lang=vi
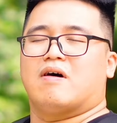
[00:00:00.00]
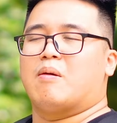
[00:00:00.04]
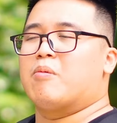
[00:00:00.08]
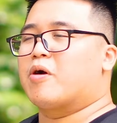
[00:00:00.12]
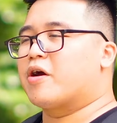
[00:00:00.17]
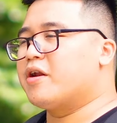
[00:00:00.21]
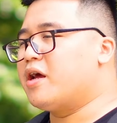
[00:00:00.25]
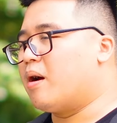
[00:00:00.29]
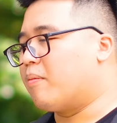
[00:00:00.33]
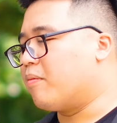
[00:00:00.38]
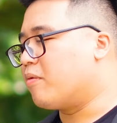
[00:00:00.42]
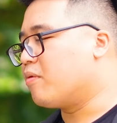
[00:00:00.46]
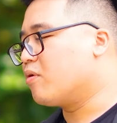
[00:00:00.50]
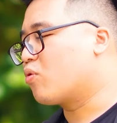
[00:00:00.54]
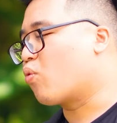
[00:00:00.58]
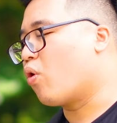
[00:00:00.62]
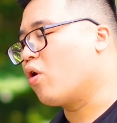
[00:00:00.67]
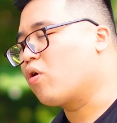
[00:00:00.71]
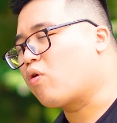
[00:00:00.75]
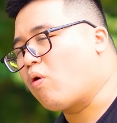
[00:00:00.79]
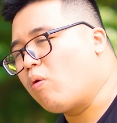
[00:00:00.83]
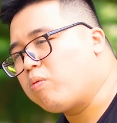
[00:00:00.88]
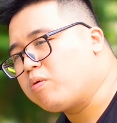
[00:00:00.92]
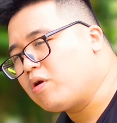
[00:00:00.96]
Và một cái điểm
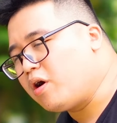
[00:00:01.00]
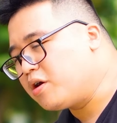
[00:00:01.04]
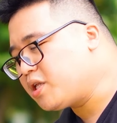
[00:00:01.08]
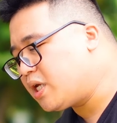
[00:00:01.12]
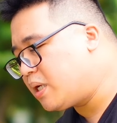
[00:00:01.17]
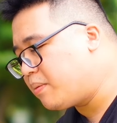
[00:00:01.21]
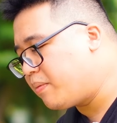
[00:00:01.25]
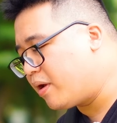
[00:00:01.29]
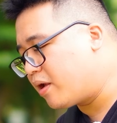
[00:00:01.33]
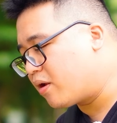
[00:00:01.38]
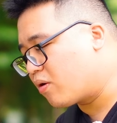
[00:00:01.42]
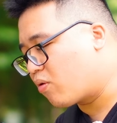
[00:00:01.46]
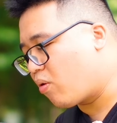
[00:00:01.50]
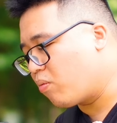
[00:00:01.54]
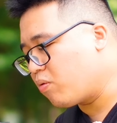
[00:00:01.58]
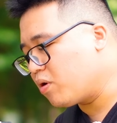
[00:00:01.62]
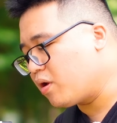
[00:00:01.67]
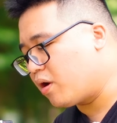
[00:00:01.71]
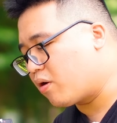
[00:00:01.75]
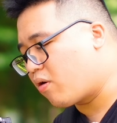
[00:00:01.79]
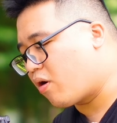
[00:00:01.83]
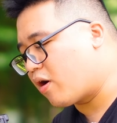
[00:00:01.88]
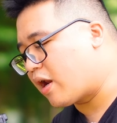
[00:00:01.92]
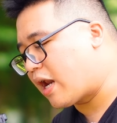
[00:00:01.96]
cuối cùng nữa thì mình cũng
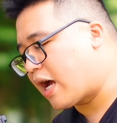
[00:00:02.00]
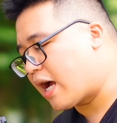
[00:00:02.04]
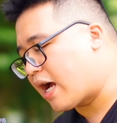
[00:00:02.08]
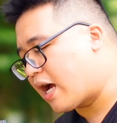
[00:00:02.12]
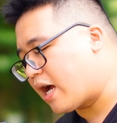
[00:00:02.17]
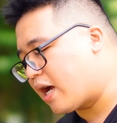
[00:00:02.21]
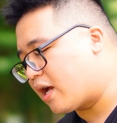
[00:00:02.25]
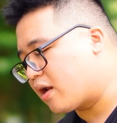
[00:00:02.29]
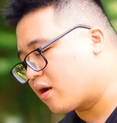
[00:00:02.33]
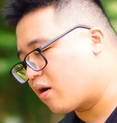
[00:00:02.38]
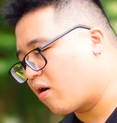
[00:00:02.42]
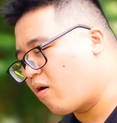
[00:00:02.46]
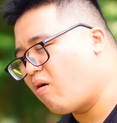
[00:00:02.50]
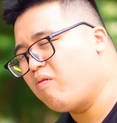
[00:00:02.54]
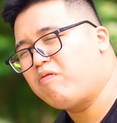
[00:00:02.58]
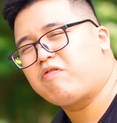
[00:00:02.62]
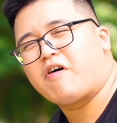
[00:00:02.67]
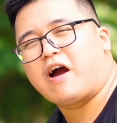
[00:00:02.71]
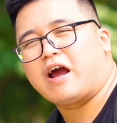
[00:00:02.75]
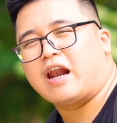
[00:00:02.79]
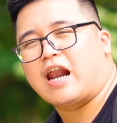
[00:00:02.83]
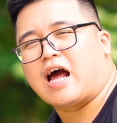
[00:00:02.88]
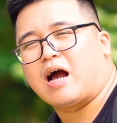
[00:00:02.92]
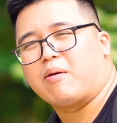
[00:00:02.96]
có thể gọi là không
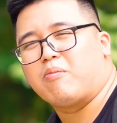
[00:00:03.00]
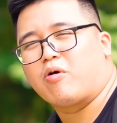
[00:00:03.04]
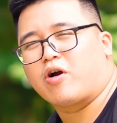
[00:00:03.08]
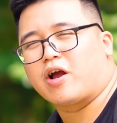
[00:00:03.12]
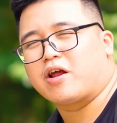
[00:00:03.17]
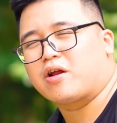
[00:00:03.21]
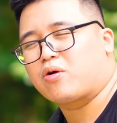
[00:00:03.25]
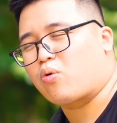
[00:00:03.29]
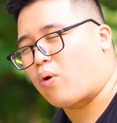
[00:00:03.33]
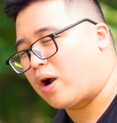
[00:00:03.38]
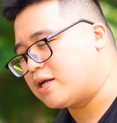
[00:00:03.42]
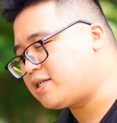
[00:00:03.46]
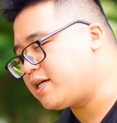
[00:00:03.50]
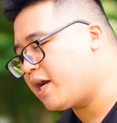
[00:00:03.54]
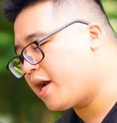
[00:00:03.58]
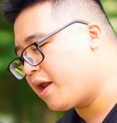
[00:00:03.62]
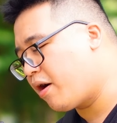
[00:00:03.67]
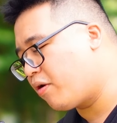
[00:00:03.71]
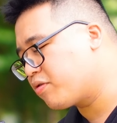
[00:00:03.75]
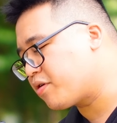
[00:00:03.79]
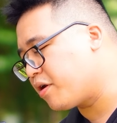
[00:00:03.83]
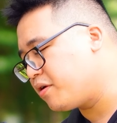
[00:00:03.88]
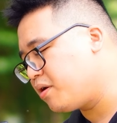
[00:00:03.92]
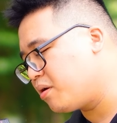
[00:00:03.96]
phải là một cái quá chê
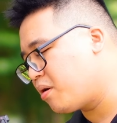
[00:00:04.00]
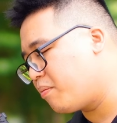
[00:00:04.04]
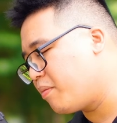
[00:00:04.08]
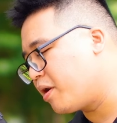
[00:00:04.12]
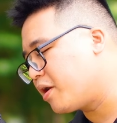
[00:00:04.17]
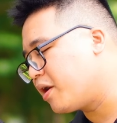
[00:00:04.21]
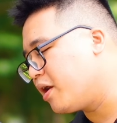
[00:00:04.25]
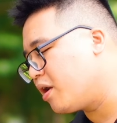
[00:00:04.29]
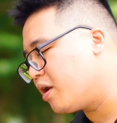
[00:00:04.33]
đâu, thế nhưng mà mình